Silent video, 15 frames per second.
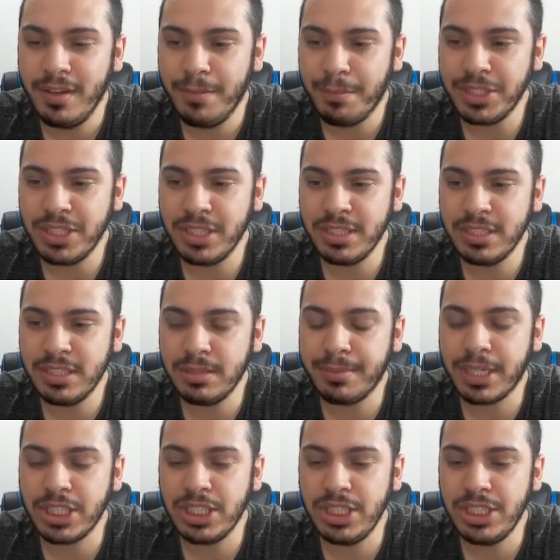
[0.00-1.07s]
Maça hızlı
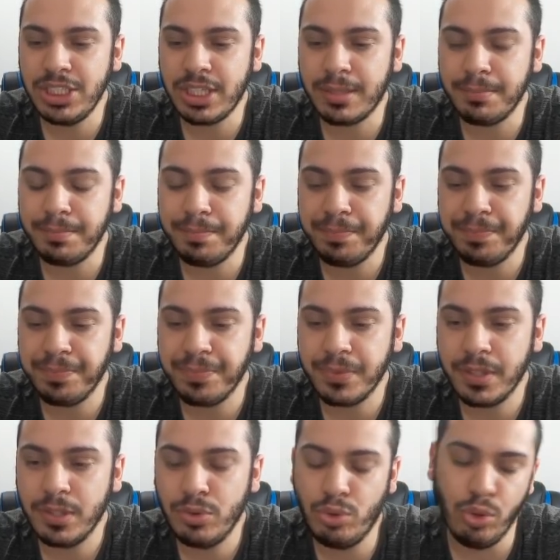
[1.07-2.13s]
başlayacağım.
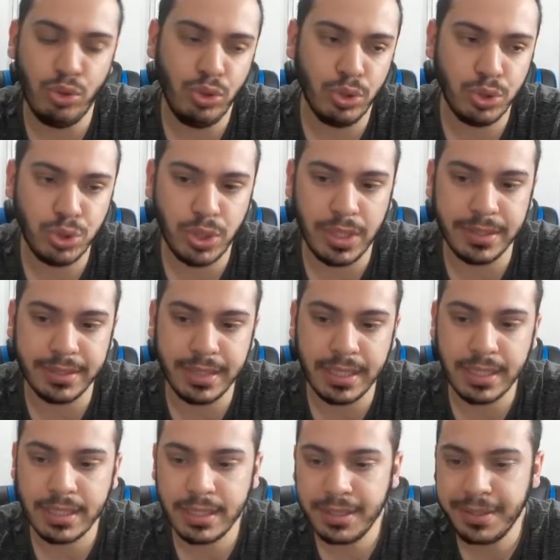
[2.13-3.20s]
Dönüyor şu
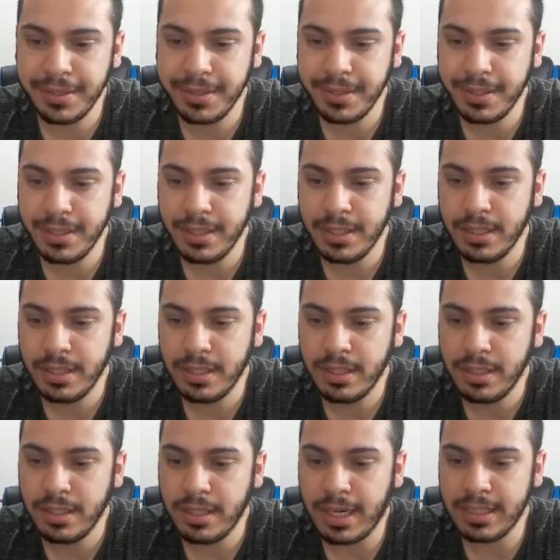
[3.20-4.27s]
anda.
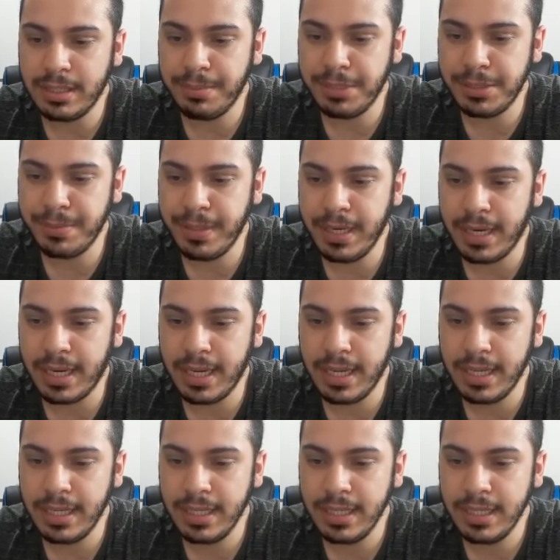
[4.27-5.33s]
Hadi bismillah.
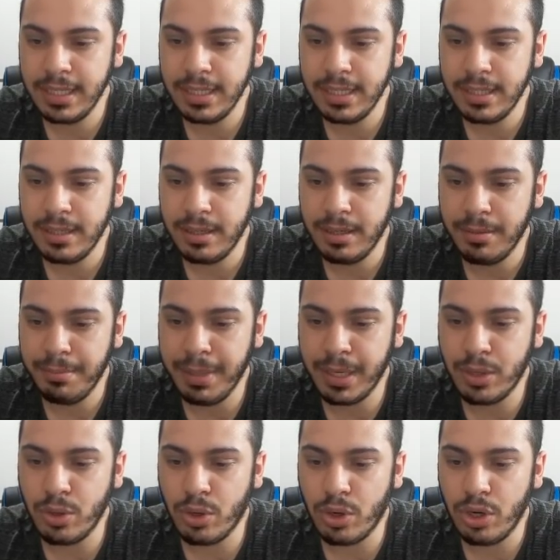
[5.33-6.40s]

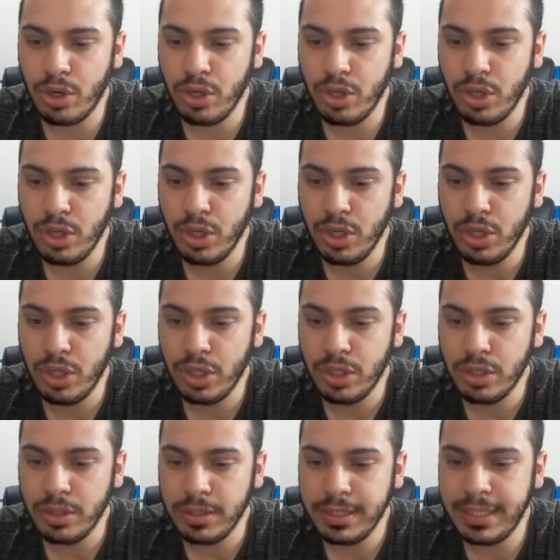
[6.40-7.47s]
Beko.
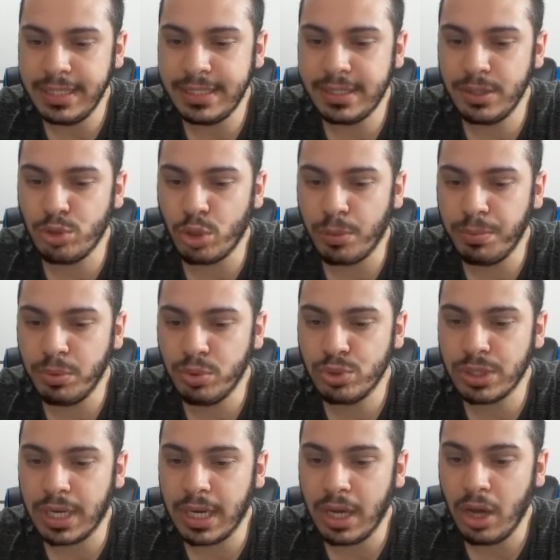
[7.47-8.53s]
Gitsin top
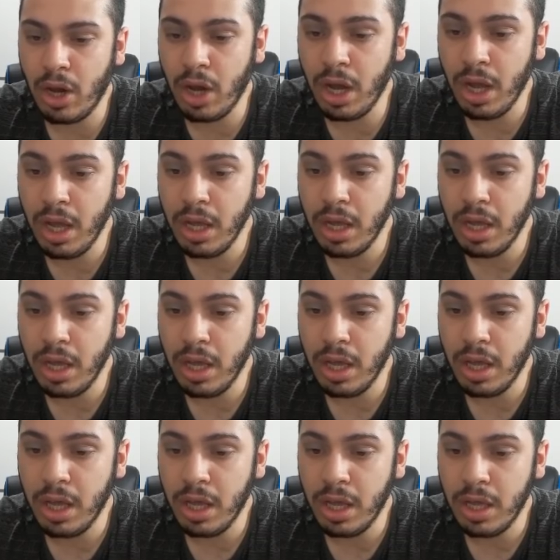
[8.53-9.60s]
uza. Aha.
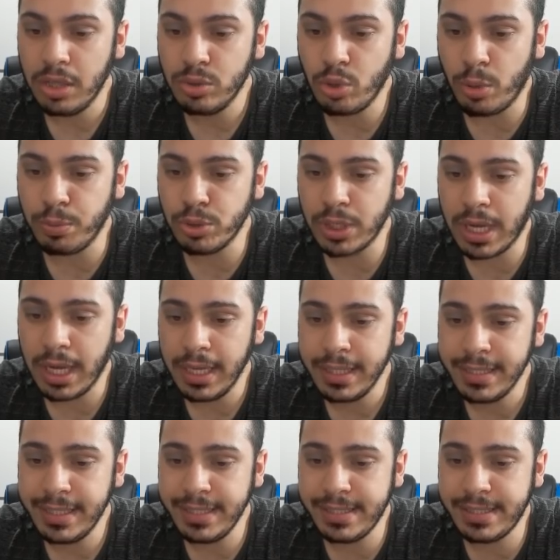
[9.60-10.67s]
Top uza.
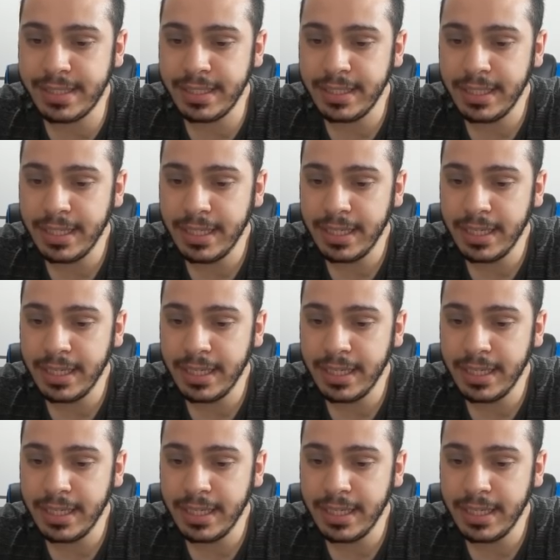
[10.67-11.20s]
Gitsin.